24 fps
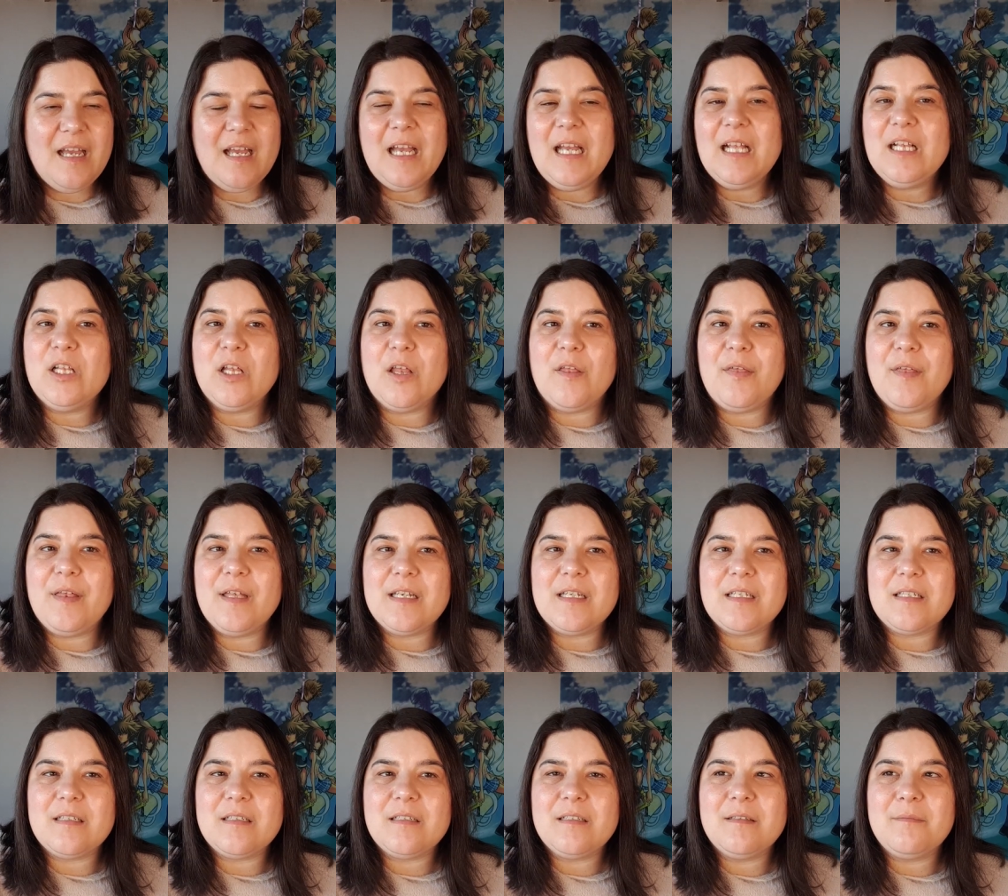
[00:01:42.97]

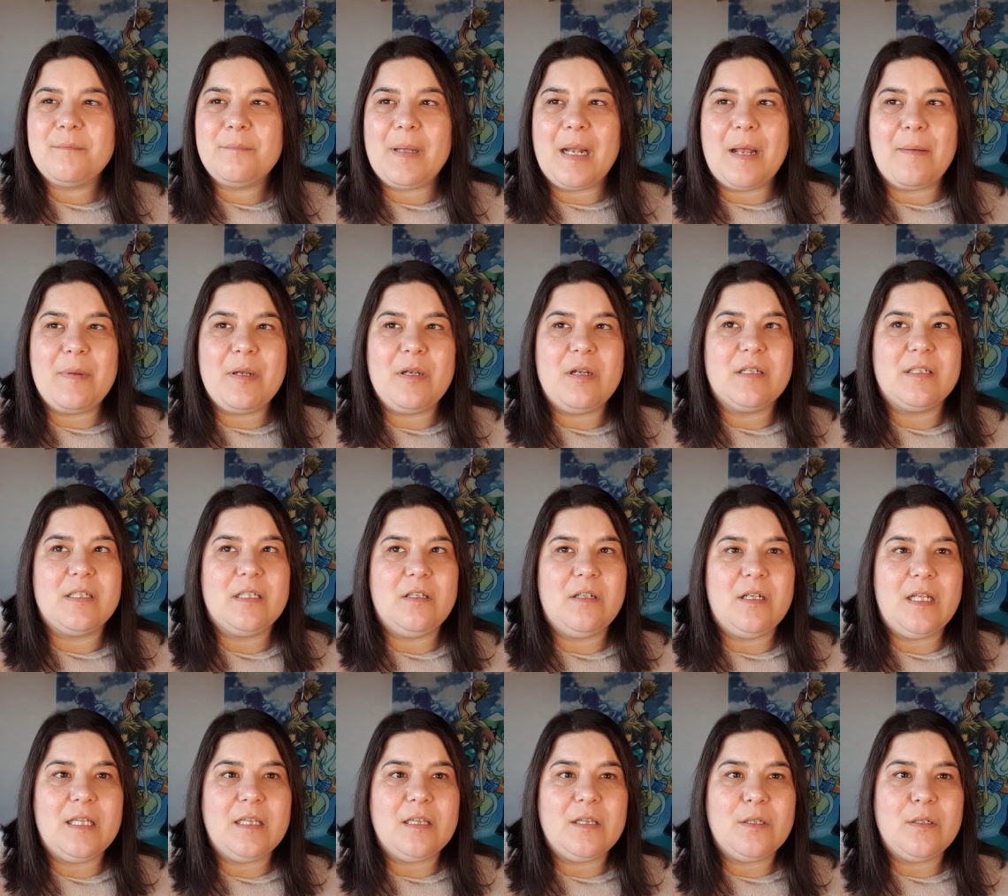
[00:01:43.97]
Entonces, para mí no ha sido
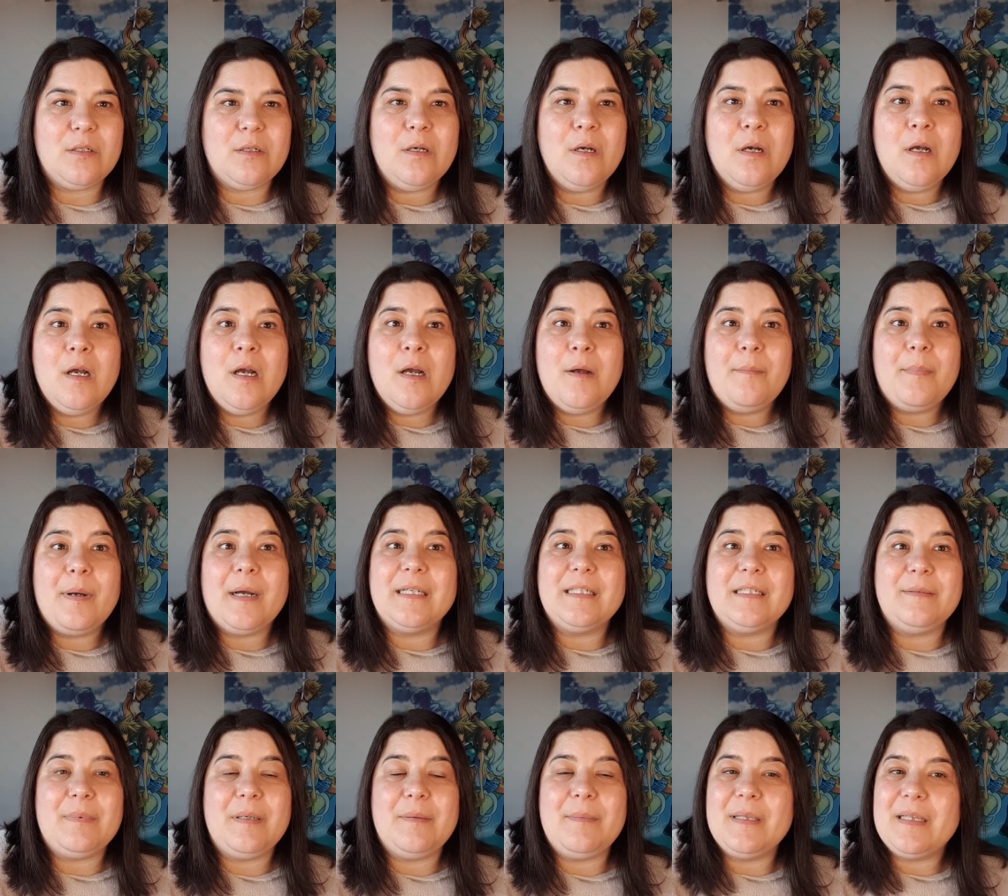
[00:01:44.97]
lento, porque
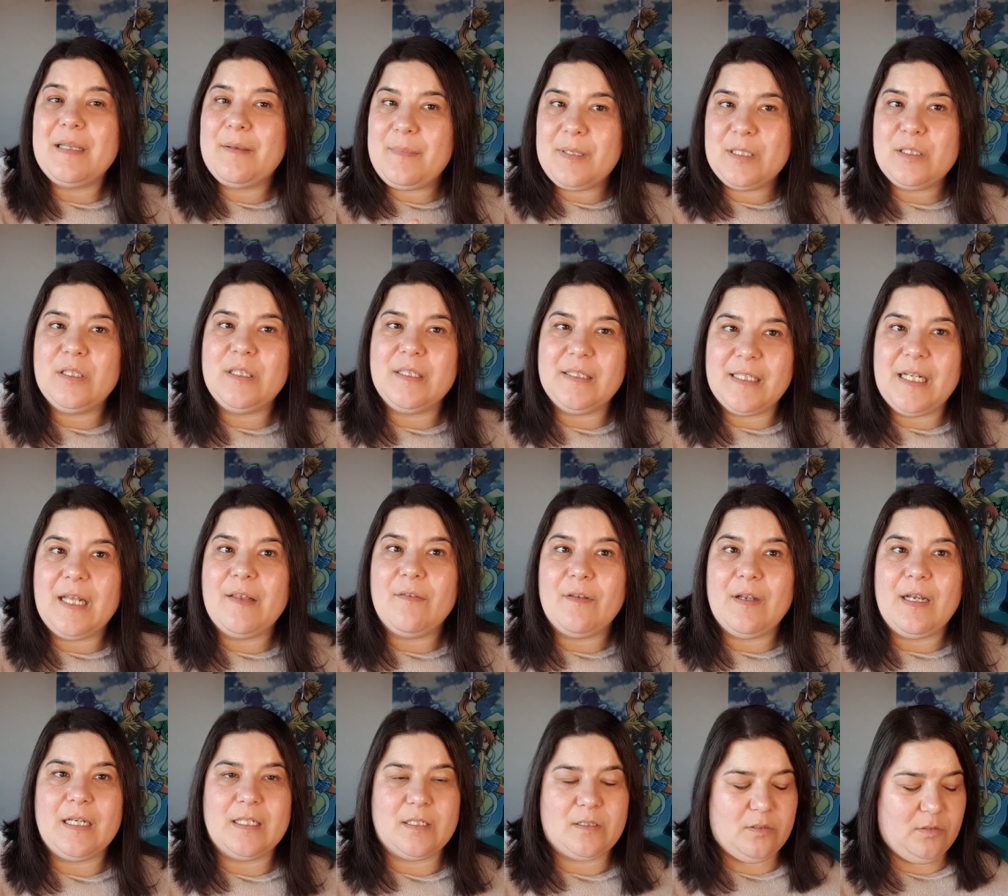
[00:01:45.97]
simplemente me estoy entrando
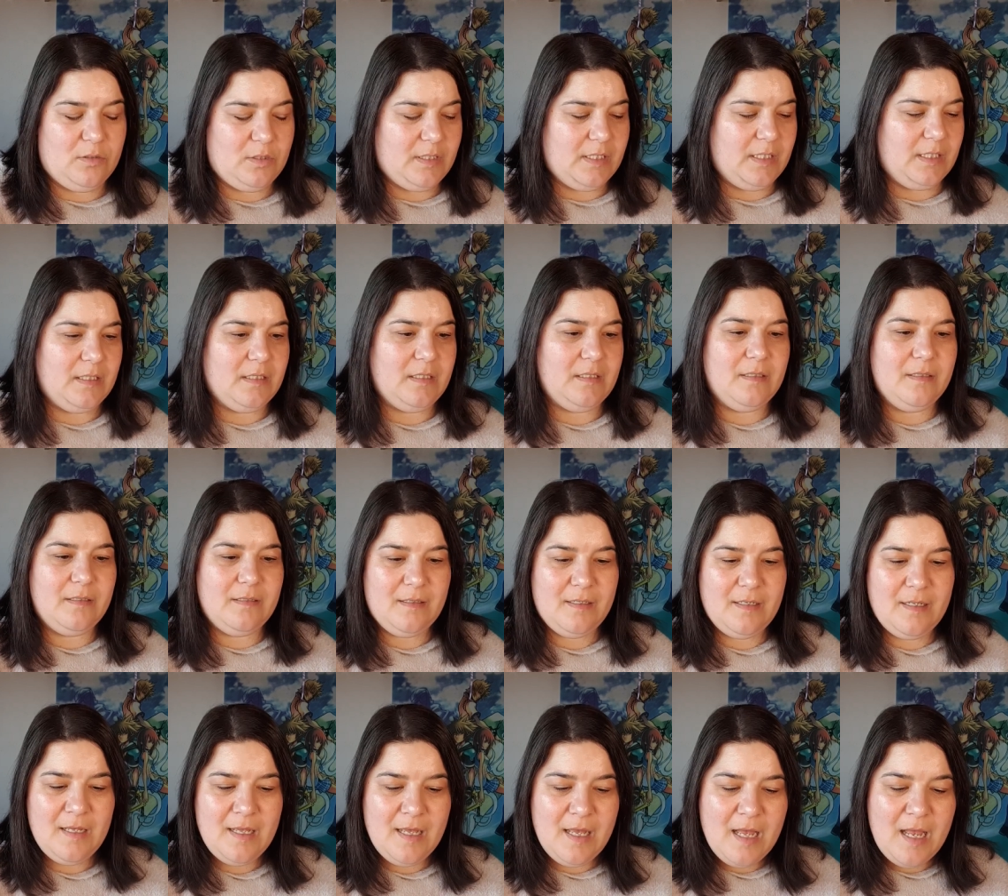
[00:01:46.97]
a las cosas.
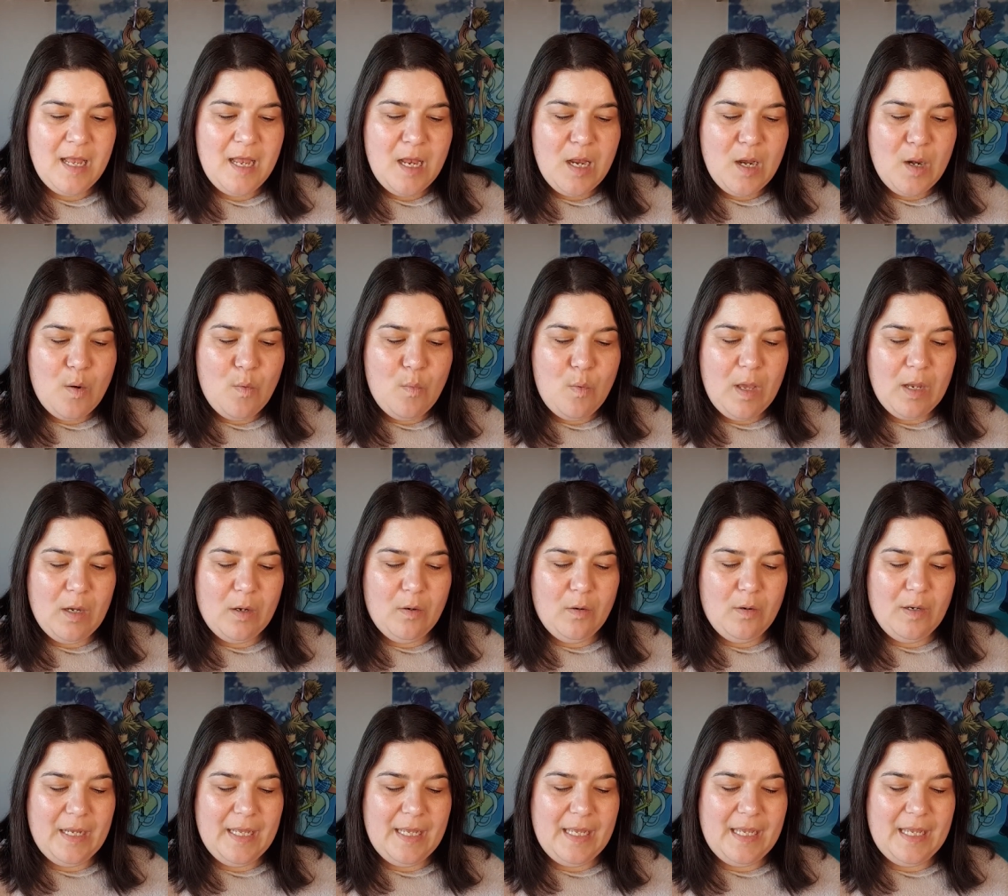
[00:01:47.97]

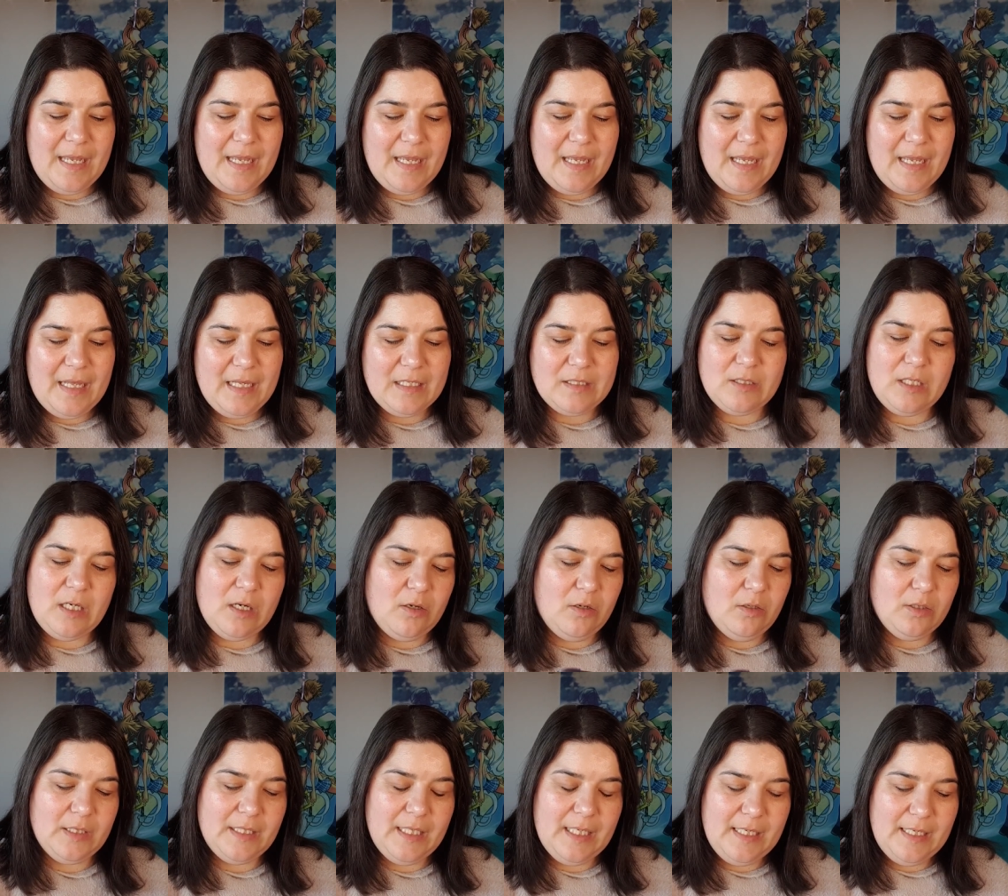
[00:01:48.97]
Luego, eh, esto lo
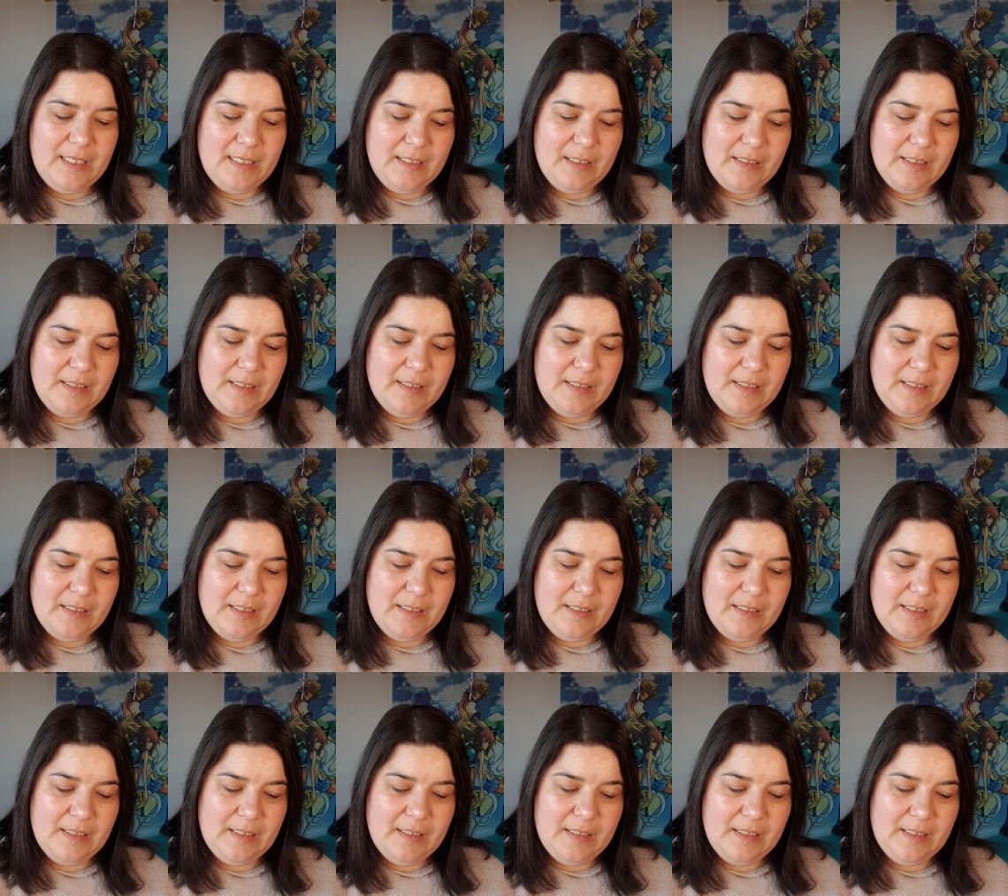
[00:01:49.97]
conté.